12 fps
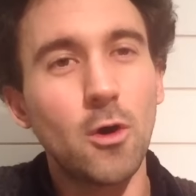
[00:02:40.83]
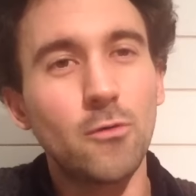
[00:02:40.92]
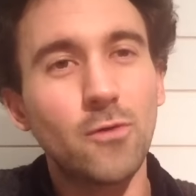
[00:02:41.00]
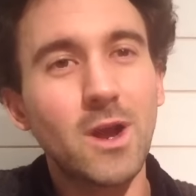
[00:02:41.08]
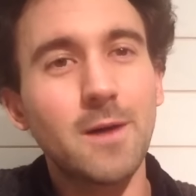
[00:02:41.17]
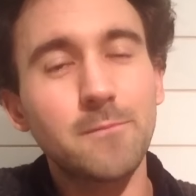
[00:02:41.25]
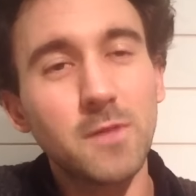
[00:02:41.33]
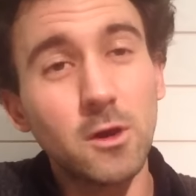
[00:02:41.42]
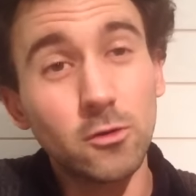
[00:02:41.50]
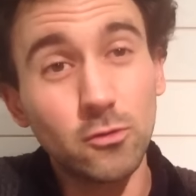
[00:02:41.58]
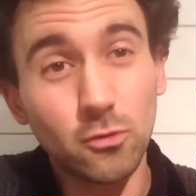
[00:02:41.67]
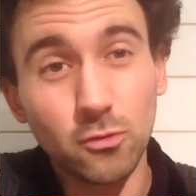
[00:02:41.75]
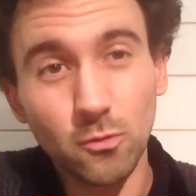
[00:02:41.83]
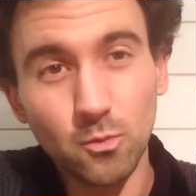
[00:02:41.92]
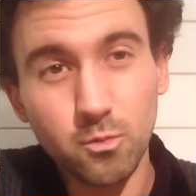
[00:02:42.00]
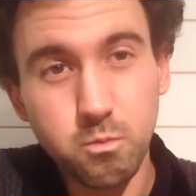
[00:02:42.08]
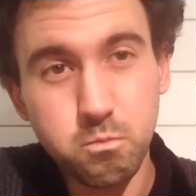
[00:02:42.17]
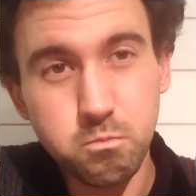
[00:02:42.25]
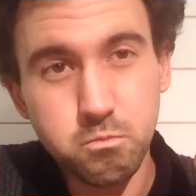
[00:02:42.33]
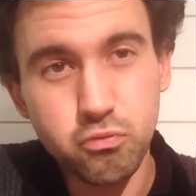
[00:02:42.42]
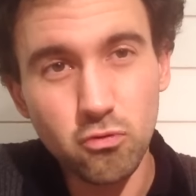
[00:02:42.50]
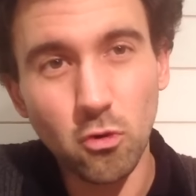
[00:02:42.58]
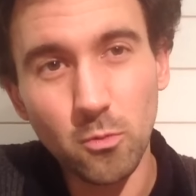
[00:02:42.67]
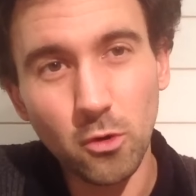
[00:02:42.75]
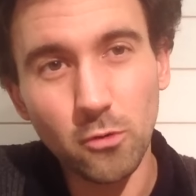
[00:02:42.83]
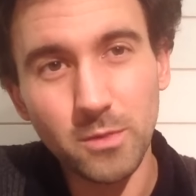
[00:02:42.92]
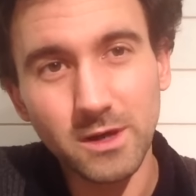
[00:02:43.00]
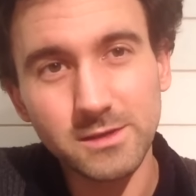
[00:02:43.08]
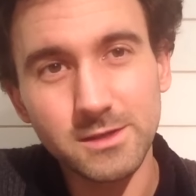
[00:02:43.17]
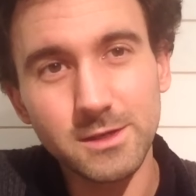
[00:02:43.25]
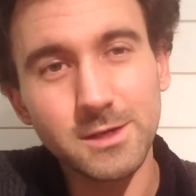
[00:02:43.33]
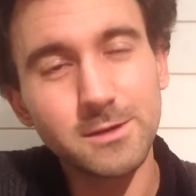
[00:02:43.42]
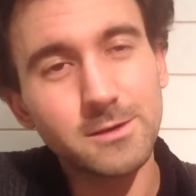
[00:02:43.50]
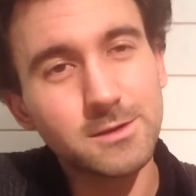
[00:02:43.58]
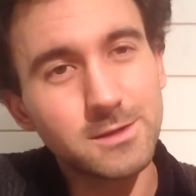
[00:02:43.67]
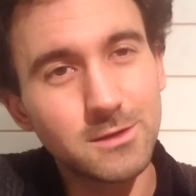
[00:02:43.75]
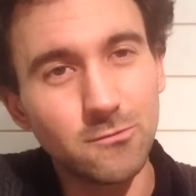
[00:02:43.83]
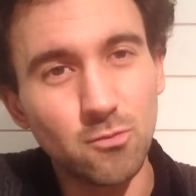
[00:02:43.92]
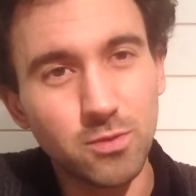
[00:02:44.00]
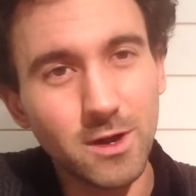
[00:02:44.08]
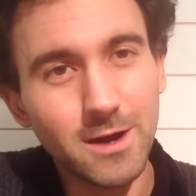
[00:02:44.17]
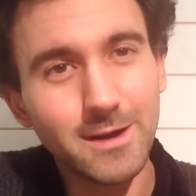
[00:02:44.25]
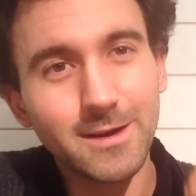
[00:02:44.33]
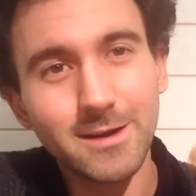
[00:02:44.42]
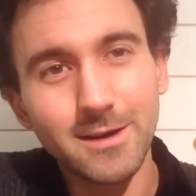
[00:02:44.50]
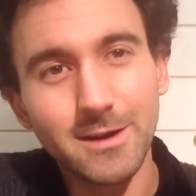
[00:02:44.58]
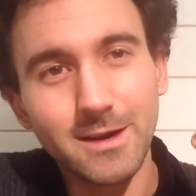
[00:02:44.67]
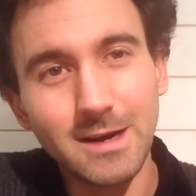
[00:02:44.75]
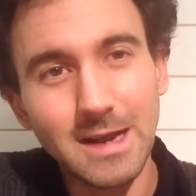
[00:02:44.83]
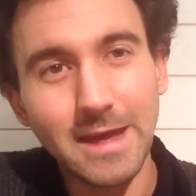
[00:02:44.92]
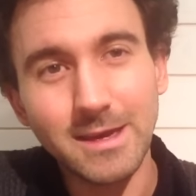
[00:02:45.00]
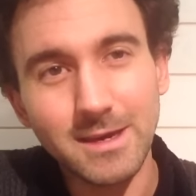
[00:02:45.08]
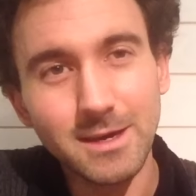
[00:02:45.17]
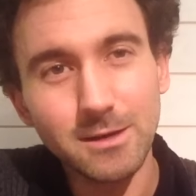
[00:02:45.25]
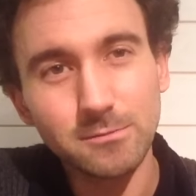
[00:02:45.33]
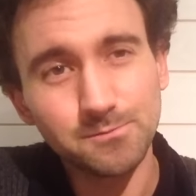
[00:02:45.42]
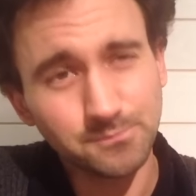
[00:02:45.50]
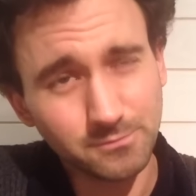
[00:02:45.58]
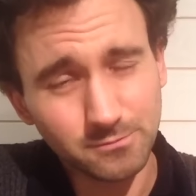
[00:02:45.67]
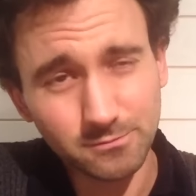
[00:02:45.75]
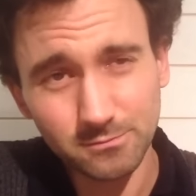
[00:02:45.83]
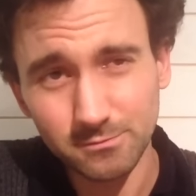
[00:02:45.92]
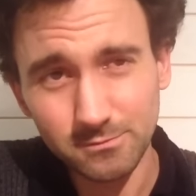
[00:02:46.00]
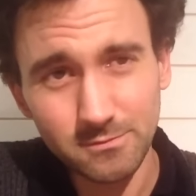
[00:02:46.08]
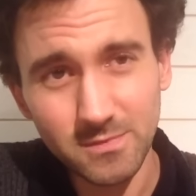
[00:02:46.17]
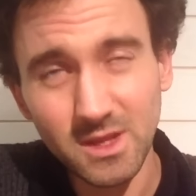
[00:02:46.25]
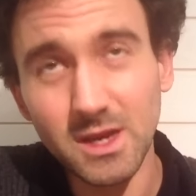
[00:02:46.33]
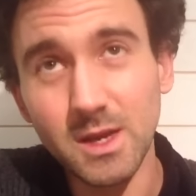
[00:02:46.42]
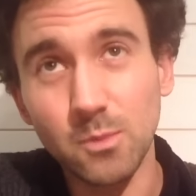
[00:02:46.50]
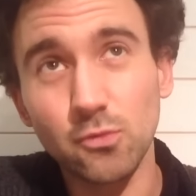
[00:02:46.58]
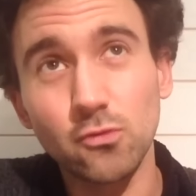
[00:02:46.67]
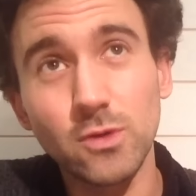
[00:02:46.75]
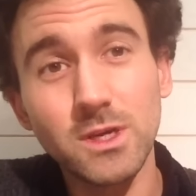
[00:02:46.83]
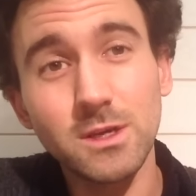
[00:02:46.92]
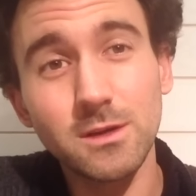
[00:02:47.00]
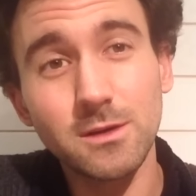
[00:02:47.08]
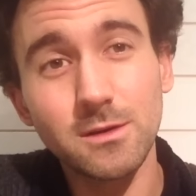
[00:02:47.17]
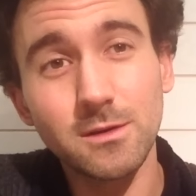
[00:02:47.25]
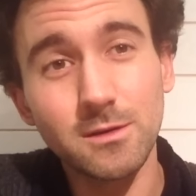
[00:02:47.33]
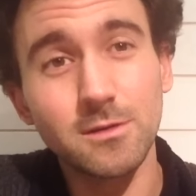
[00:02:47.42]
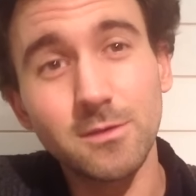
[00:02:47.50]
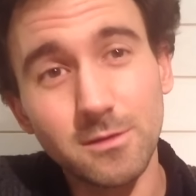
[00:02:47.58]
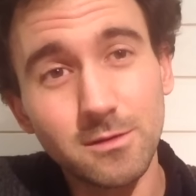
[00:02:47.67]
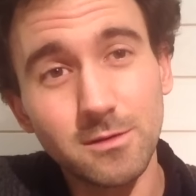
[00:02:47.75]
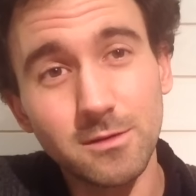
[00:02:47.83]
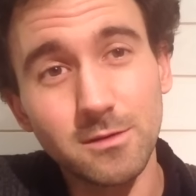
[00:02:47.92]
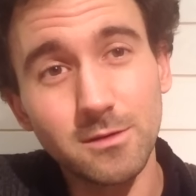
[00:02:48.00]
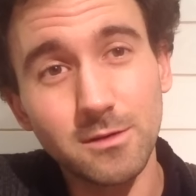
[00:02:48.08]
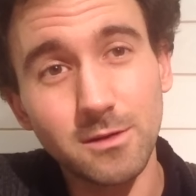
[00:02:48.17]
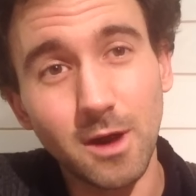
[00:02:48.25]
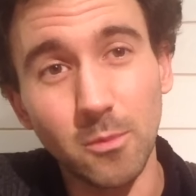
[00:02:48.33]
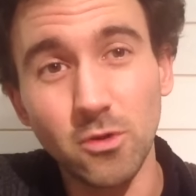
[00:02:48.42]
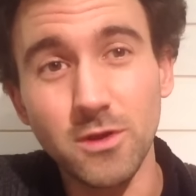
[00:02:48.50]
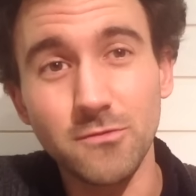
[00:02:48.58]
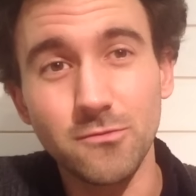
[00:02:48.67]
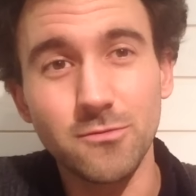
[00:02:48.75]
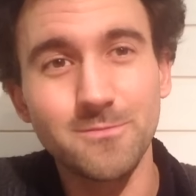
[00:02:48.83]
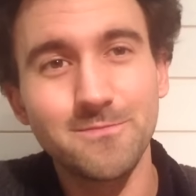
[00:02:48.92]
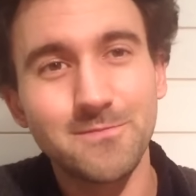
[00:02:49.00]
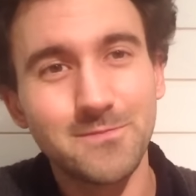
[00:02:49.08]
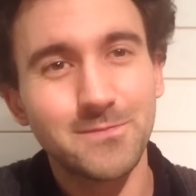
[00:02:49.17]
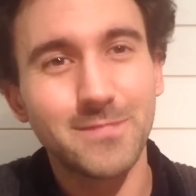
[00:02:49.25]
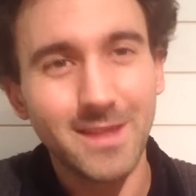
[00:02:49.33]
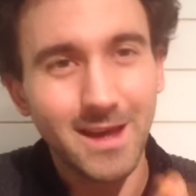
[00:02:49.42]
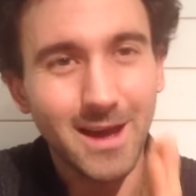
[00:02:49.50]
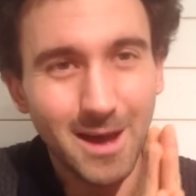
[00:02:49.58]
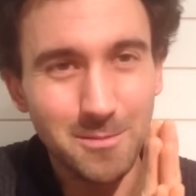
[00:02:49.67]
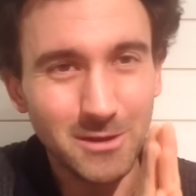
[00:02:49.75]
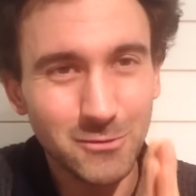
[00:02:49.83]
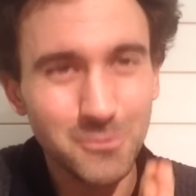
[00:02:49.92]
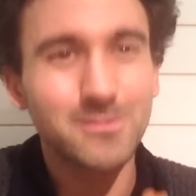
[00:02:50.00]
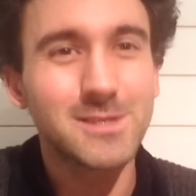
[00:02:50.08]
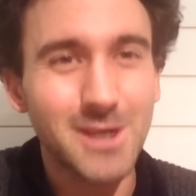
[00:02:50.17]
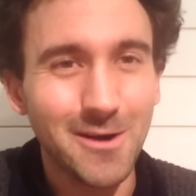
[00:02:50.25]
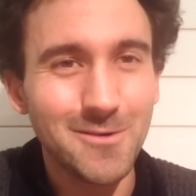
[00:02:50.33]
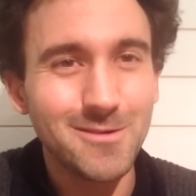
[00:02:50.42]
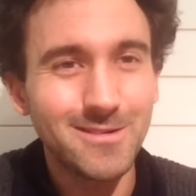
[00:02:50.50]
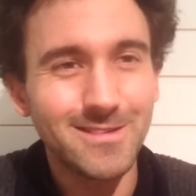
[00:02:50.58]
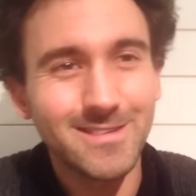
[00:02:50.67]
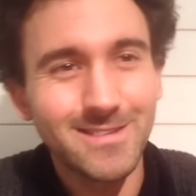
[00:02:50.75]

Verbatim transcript: Voilà, donc pour me remercier, s'il vous plaît, likez et puis abonnez-vous. À bientôt, ciao